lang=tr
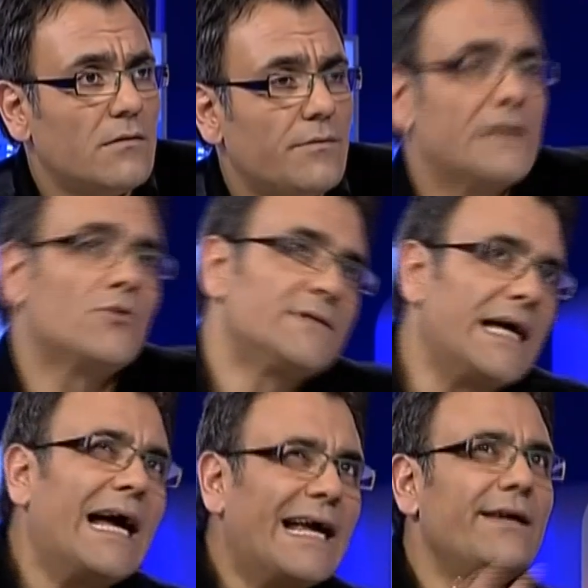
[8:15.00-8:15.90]
harçlığı Patron
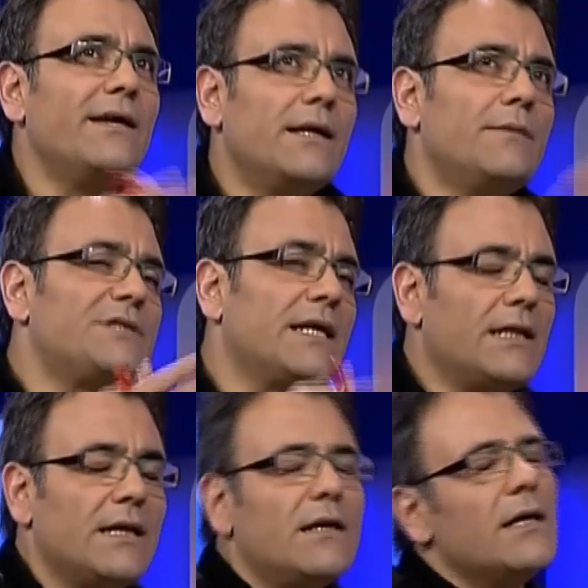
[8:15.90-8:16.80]
sen hani e, bir
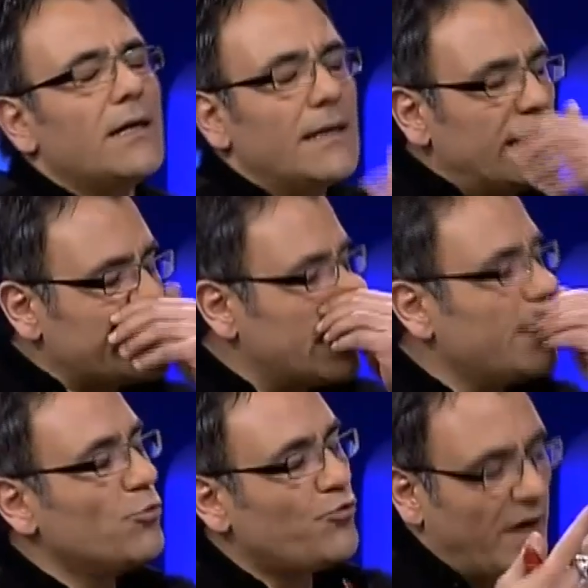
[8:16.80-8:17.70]
şekilde e, şeyin
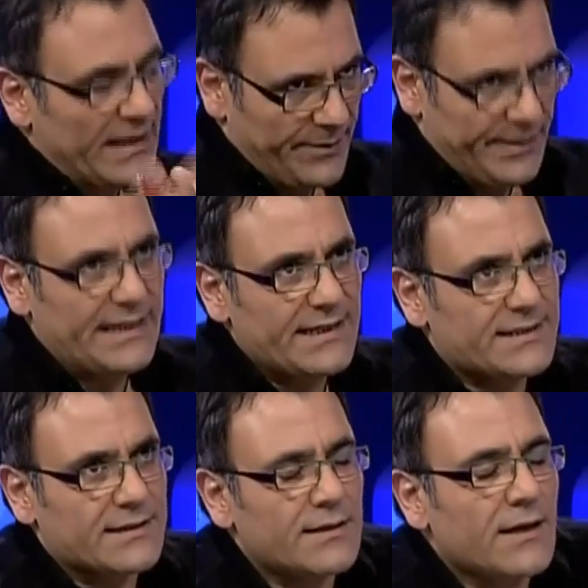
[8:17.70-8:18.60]
mutfağını da bildiğin
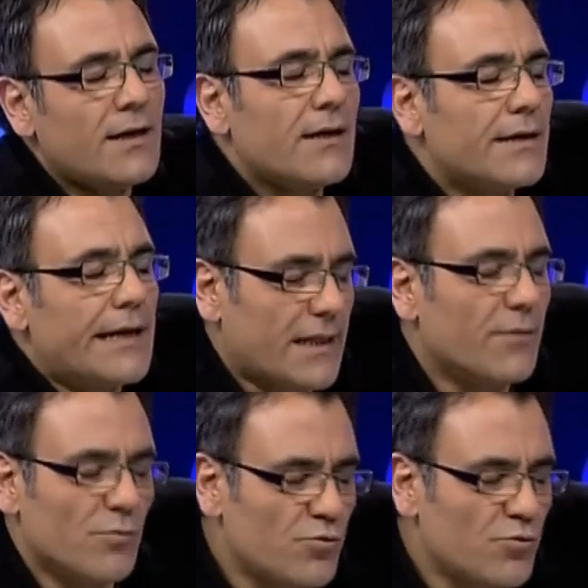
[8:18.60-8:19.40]
için reklam